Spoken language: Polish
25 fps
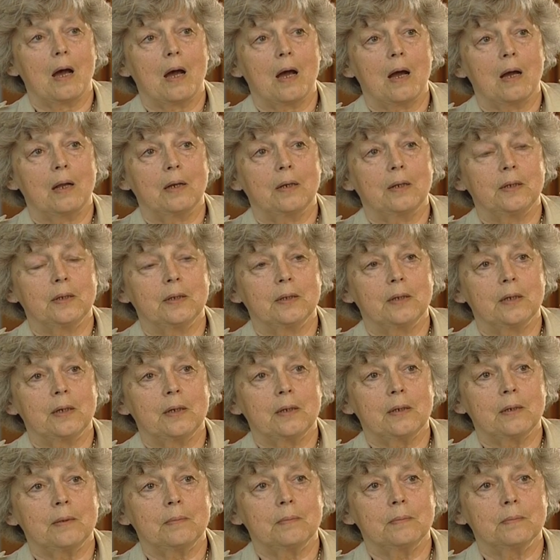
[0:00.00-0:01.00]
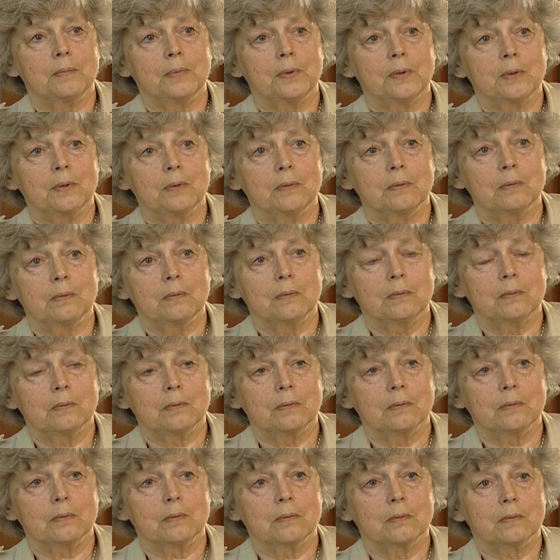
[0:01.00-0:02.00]
a liderem był
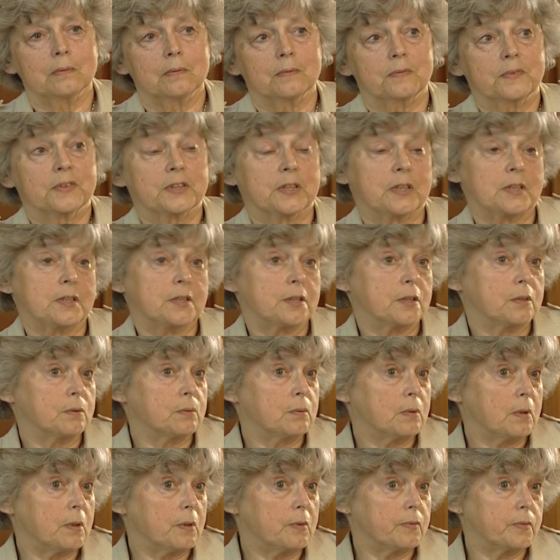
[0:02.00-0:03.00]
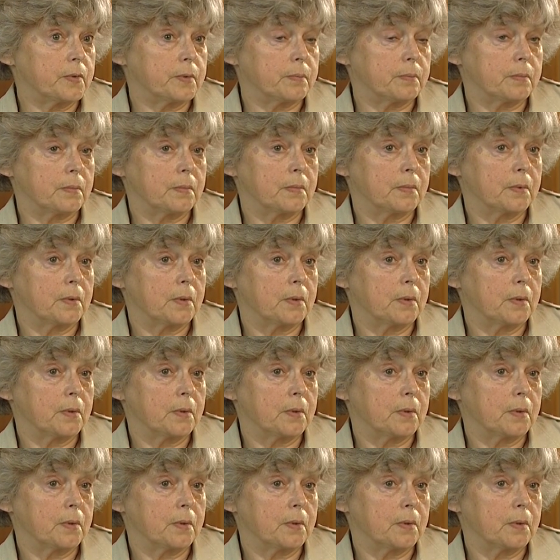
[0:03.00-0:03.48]
w sensie duchowym.